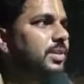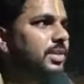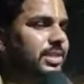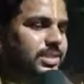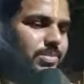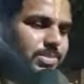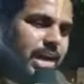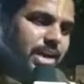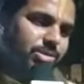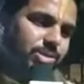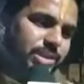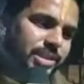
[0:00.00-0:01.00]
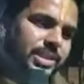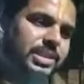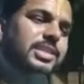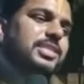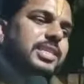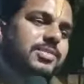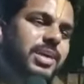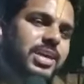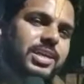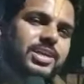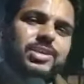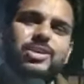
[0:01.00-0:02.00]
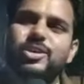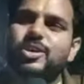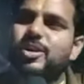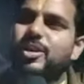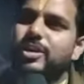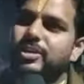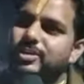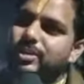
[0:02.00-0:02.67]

ये सब ठाकुर जी की ही सेवा है और